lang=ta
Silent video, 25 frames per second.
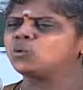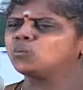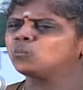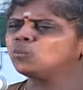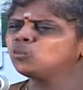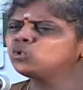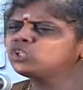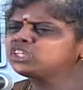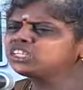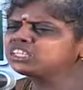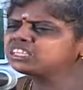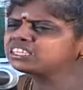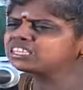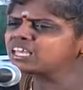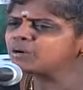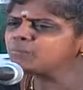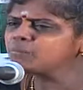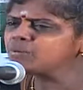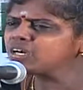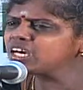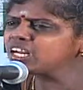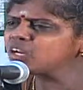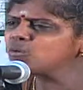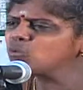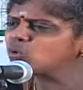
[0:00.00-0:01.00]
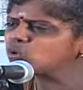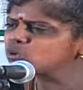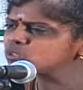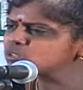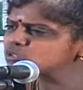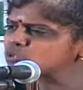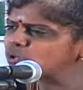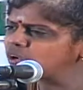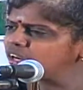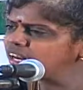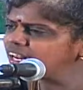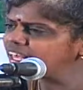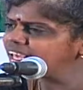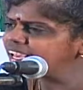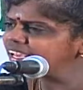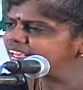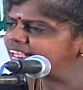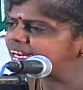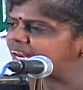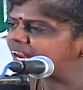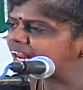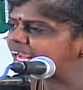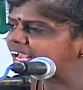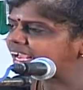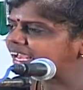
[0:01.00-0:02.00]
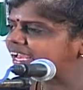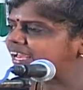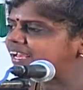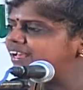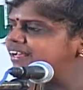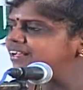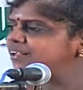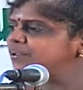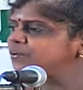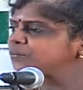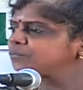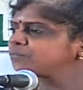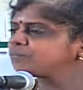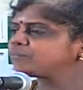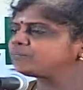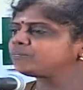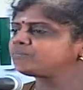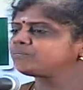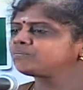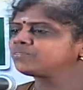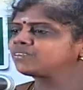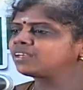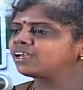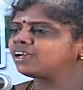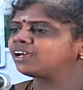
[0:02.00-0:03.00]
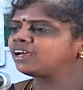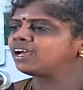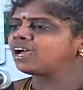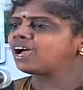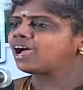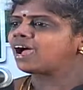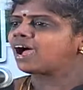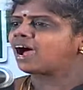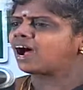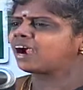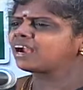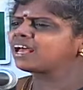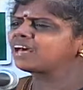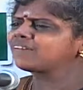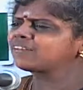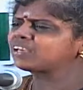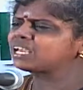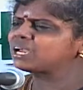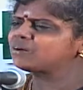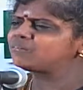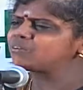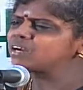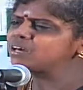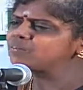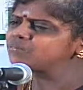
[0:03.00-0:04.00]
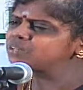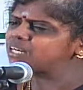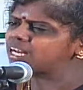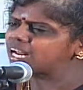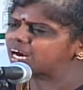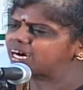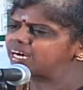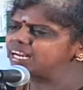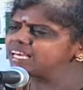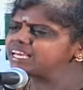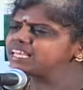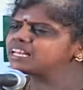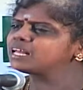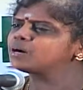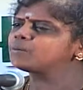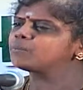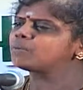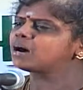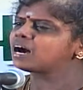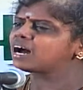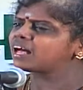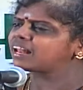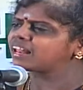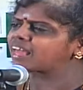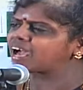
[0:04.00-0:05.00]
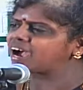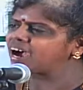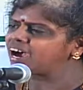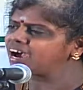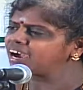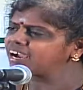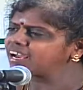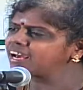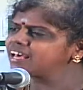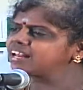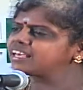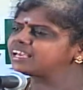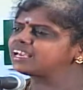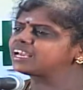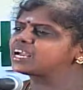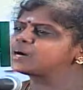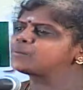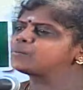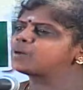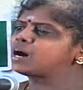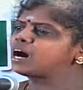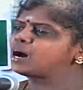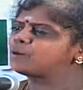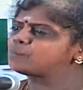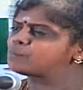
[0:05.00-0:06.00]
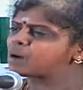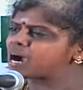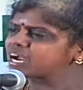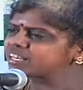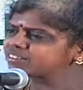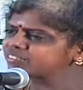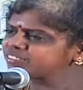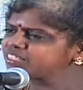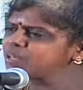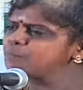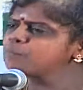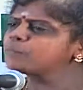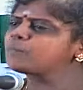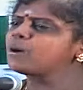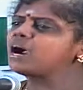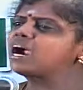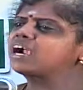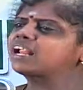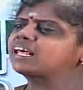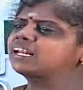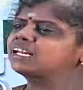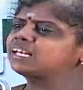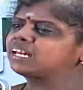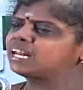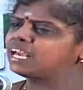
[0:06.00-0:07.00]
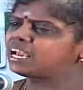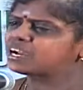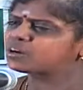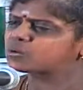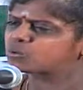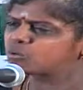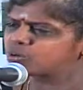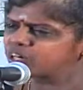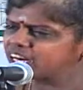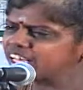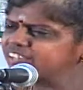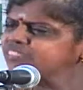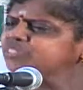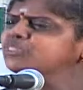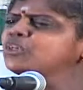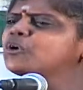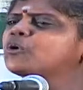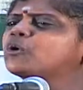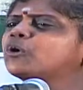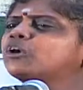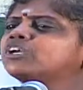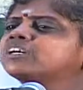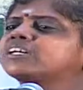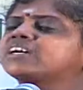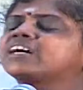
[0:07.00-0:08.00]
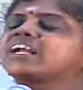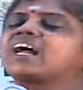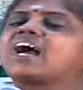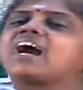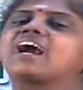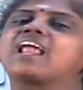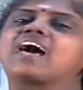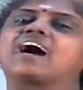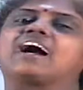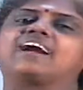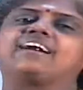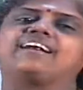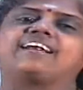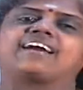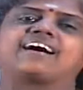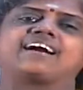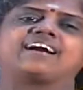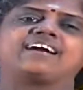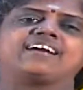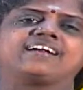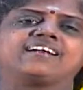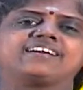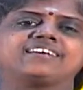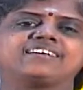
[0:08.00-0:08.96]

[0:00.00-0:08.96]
முத்தம்ங்கிற ஒரு சொல்லே இல்லைங்க ஆனால் அதை எவ்வளவு நளினமா நாகரீகமா பக்தி பாடலிலே குழைத்து கொடுக்கிறாள் ஆண்டாள்